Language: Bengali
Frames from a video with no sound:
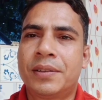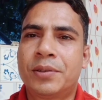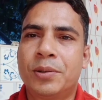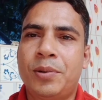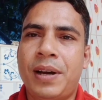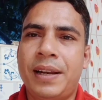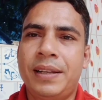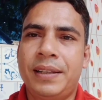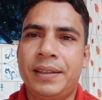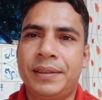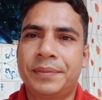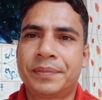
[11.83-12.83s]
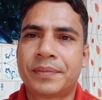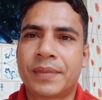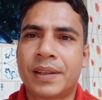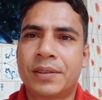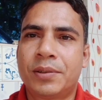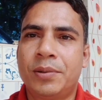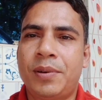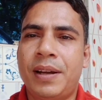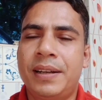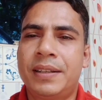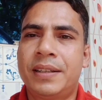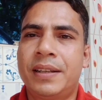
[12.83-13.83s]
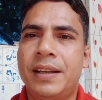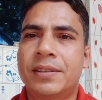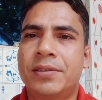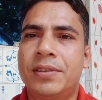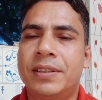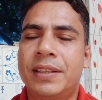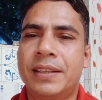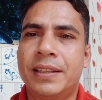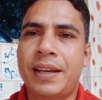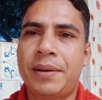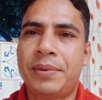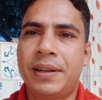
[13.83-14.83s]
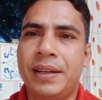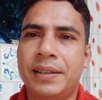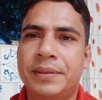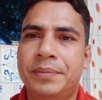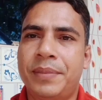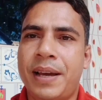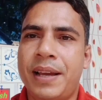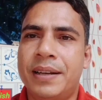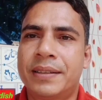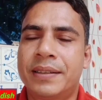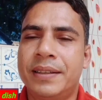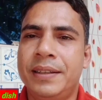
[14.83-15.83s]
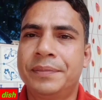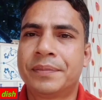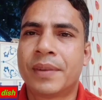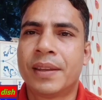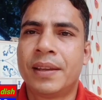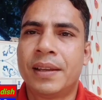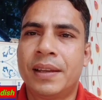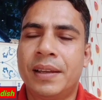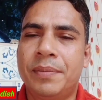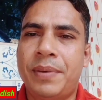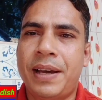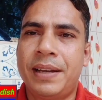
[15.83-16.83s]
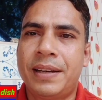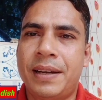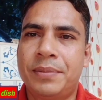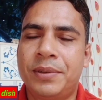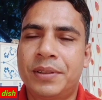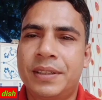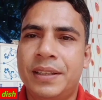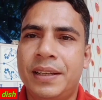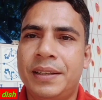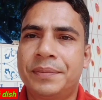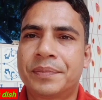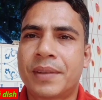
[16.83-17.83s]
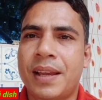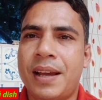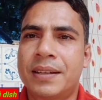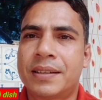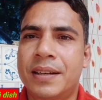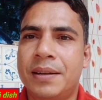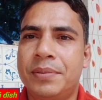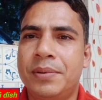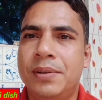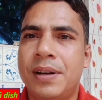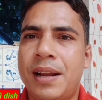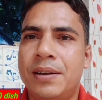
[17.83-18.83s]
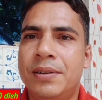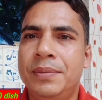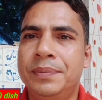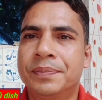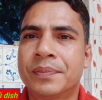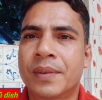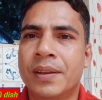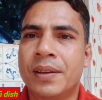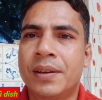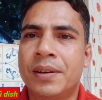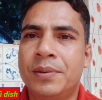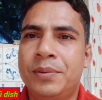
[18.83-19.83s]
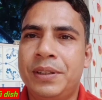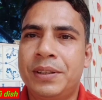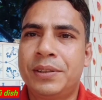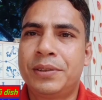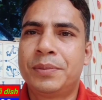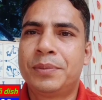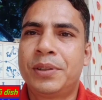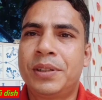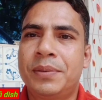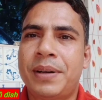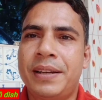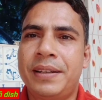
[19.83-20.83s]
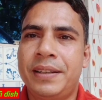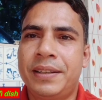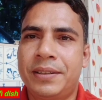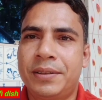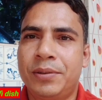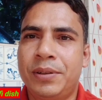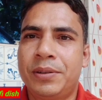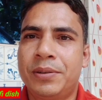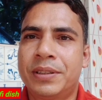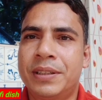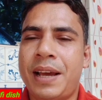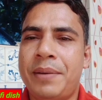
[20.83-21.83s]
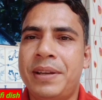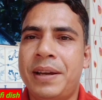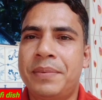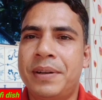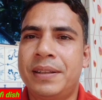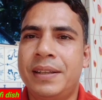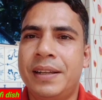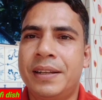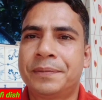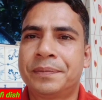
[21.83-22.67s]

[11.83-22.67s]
চৌহালি চৌহালি সিরাজগঞ্জ থেকে আমার এক ভাই আসছে এই ভাইয়ের নাম হচ্ছে আশরাফুল আলম উনি কিন্তু মরি ভাই ডিশ তৈরি করছে আমি আপনাদের